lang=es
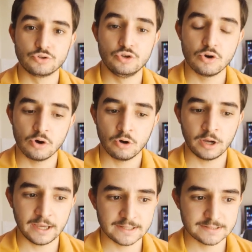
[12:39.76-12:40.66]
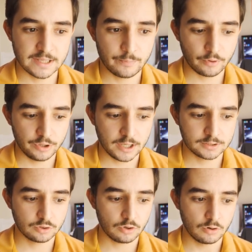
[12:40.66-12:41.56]
Yo este
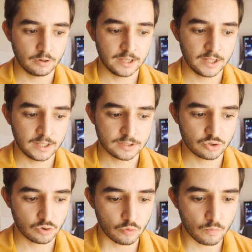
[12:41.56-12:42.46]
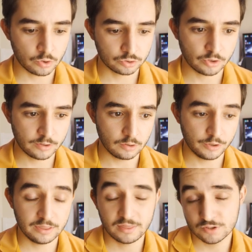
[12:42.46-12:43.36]
proyecto lo he hecho un montón,
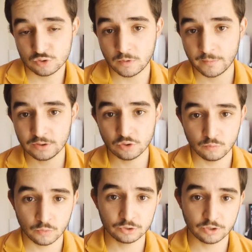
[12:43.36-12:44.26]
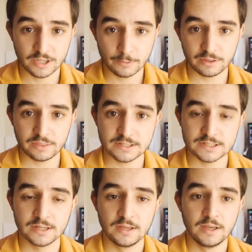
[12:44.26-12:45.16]
lo hice en su momento un montón de
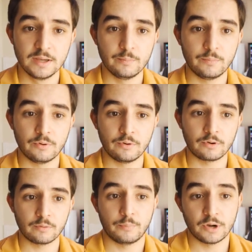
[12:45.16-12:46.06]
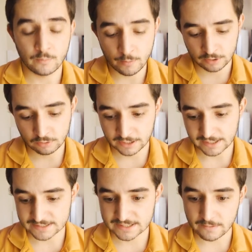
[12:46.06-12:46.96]
veces por, por el momento en el
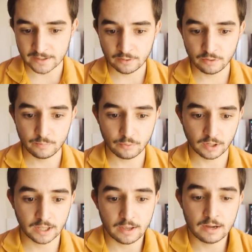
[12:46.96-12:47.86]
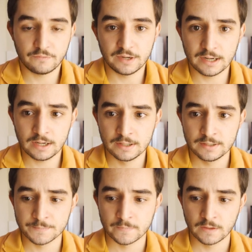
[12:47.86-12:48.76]
que estaba, ¿no? Y porque al final
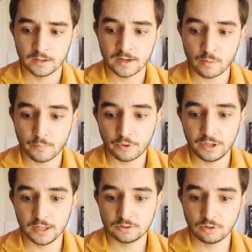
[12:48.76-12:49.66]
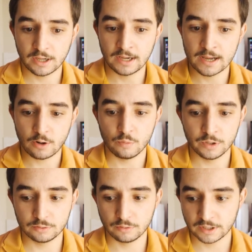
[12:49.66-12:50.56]
era un proyecto que en la
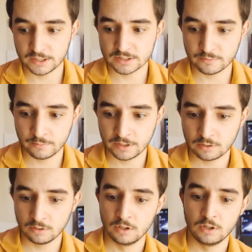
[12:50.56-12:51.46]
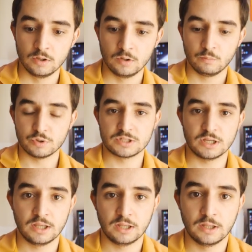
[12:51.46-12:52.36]
juventud en ese momento, pues
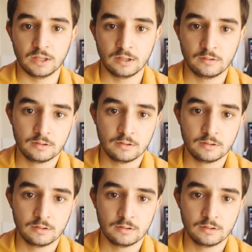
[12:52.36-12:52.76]
eh,